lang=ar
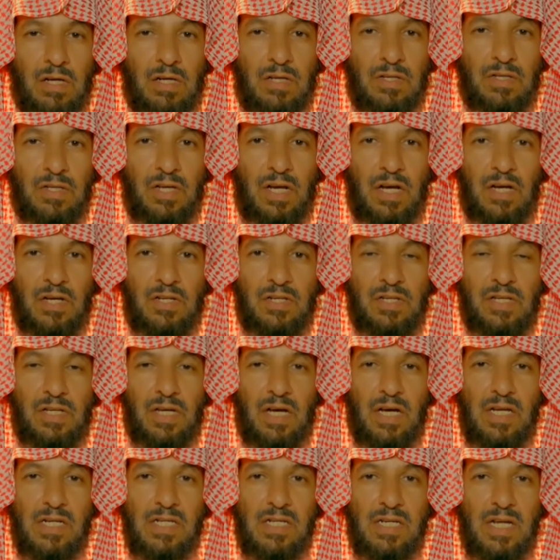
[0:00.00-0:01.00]

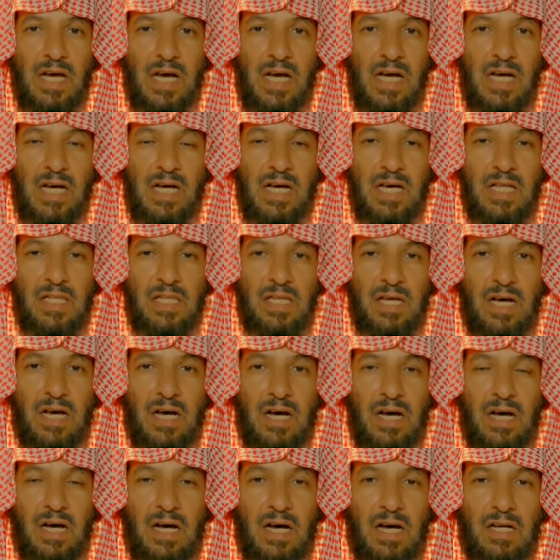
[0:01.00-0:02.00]
يعني أن
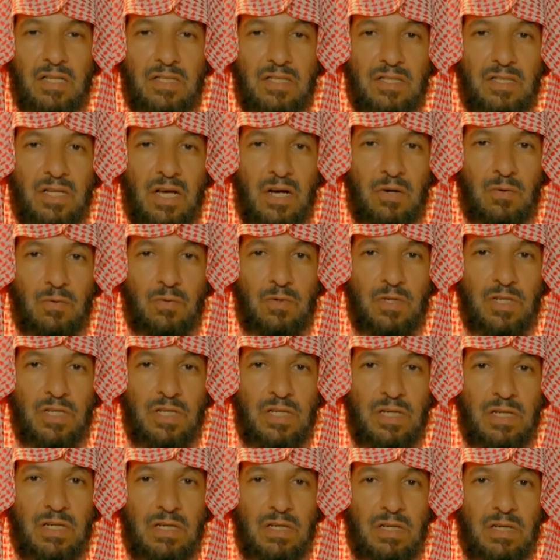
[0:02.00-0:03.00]
هذا
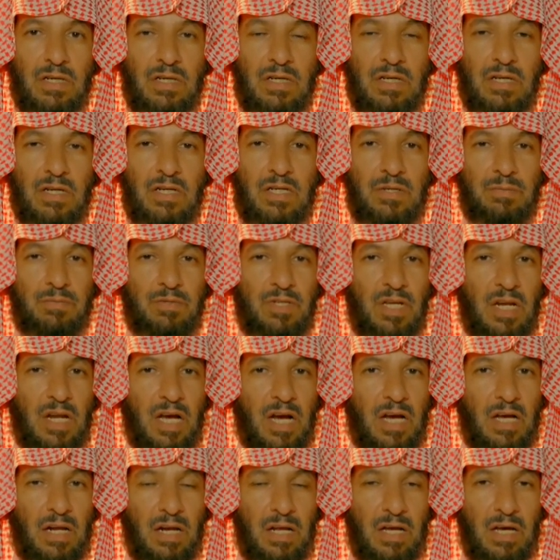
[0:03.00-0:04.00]
التحويل
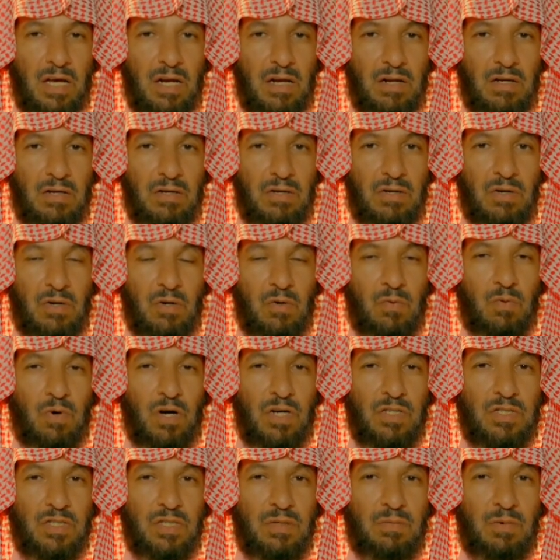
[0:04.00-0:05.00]
لابتلاء الخلق
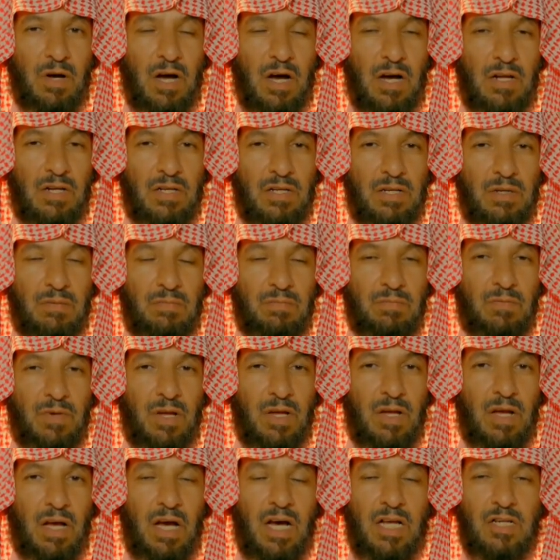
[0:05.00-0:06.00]
واختبارهم
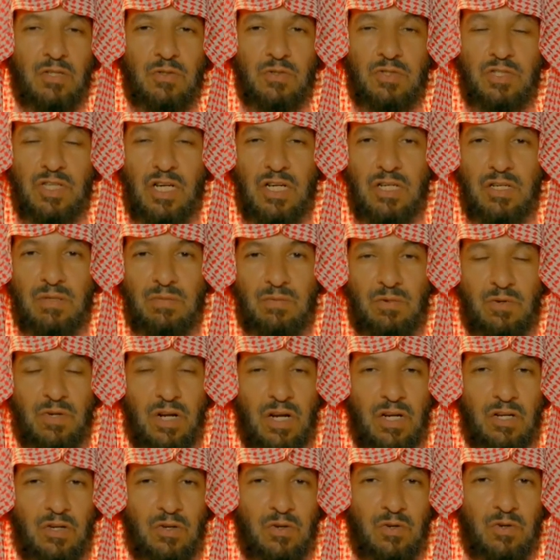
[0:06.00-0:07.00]
هل يسلمون
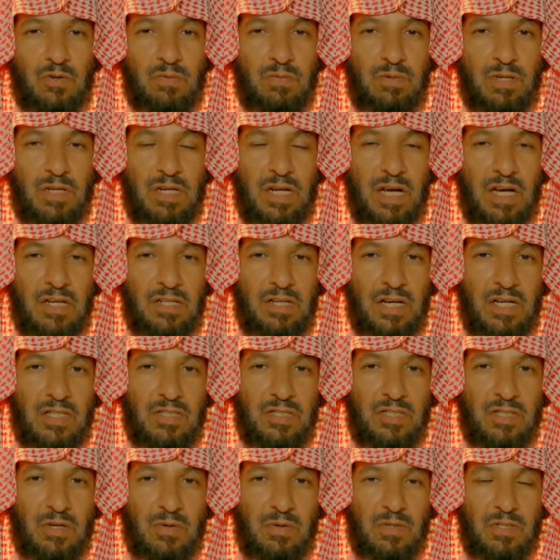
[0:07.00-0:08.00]
لحكم الله
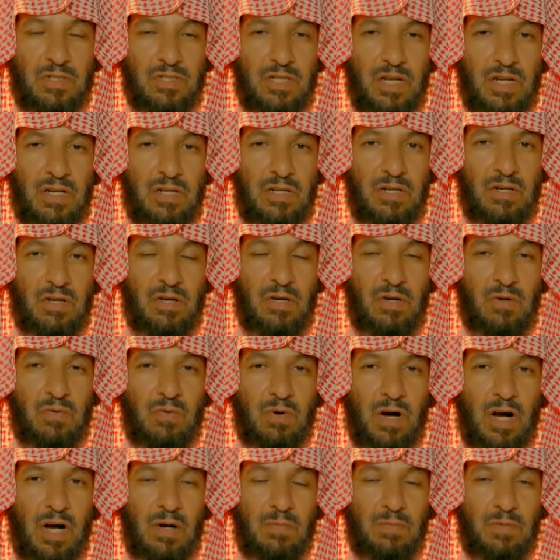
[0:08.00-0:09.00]
عز وجل
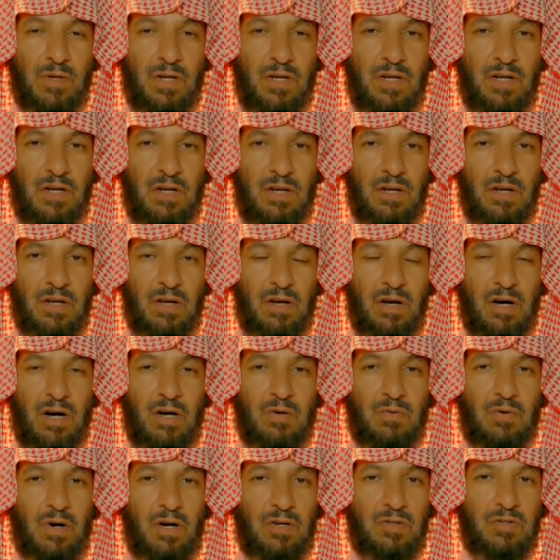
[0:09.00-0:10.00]
وأمره
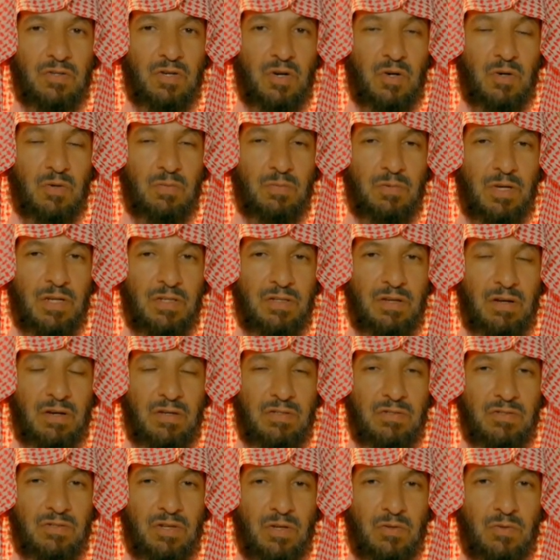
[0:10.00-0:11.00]
أو أنهم
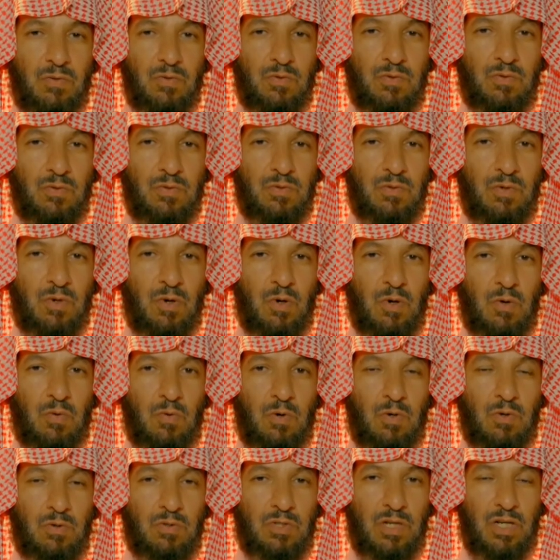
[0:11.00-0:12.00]
يترددون
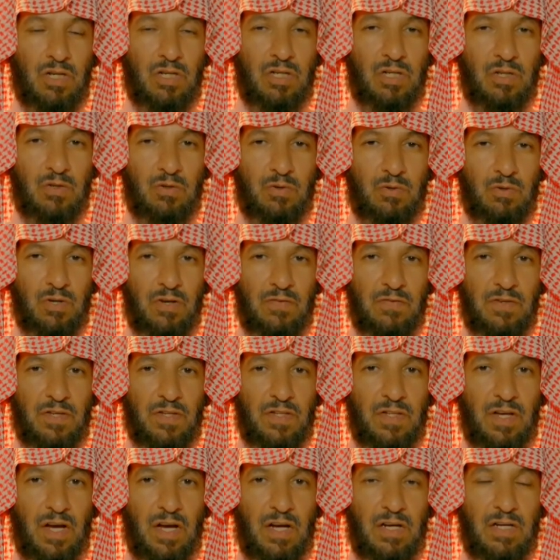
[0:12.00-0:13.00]
ويشككون في
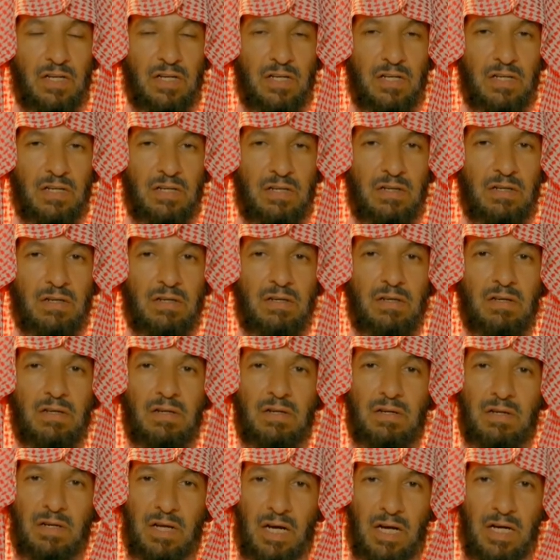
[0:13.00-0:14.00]
ذلك
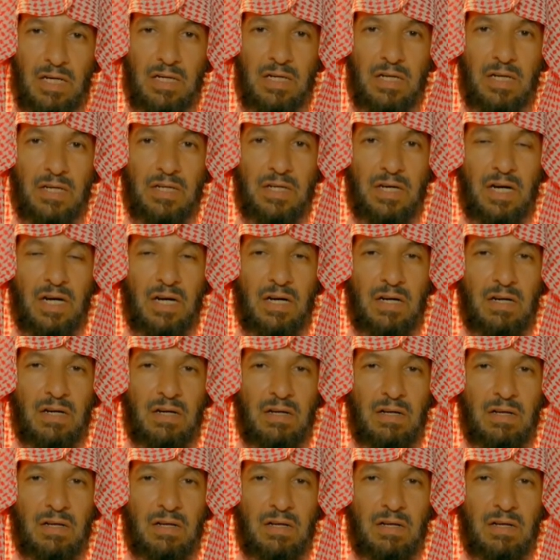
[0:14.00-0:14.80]
لعلنا